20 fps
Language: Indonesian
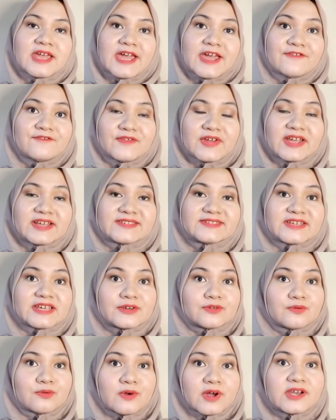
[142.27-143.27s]
efek
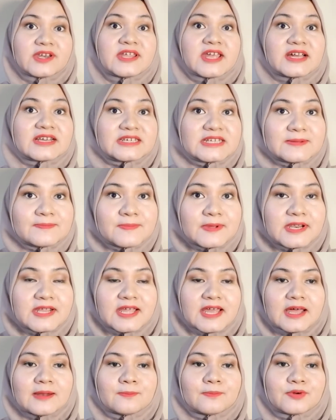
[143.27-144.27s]
kecanduan yang
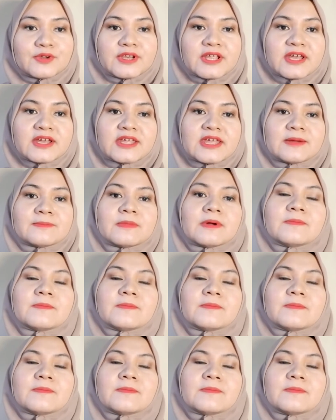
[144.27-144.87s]
diberikan pun ya geng